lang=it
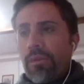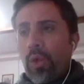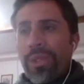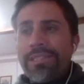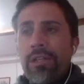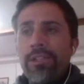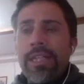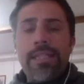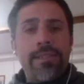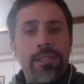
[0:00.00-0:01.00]
questa
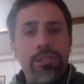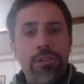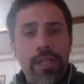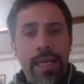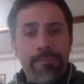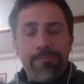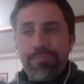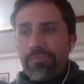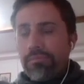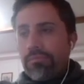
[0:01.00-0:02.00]
organizzazione
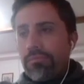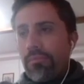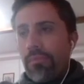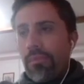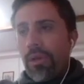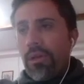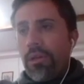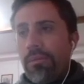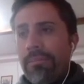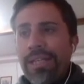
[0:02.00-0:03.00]

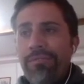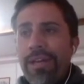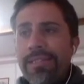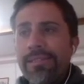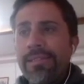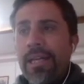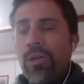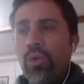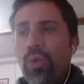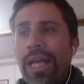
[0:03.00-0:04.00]

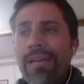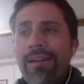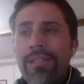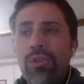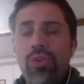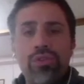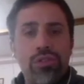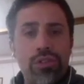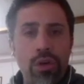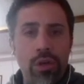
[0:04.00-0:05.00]
manifesta un elevato
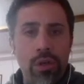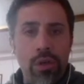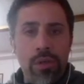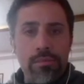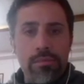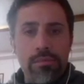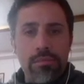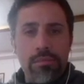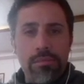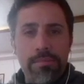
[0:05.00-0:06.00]
controllo
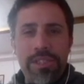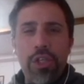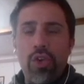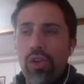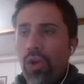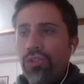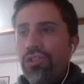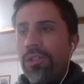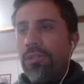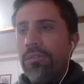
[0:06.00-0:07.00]

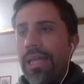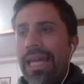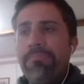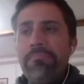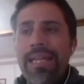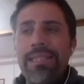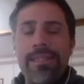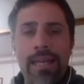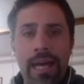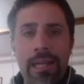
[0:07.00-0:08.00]
psicologico e
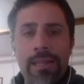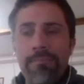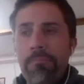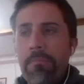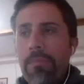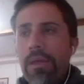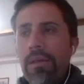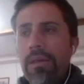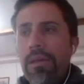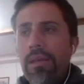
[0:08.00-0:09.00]
mentale
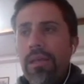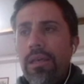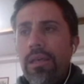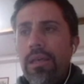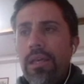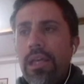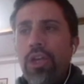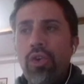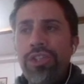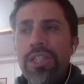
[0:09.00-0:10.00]

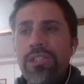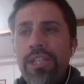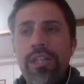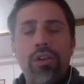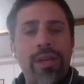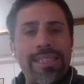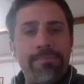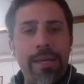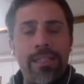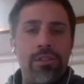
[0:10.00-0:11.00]
in ogni singolo
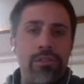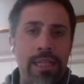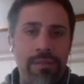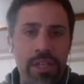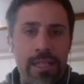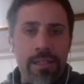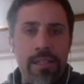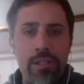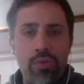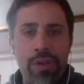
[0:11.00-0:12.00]
aspetto della vita
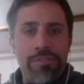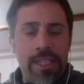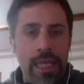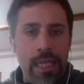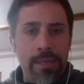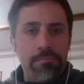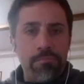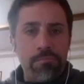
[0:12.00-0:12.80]
dei suoi fedeli.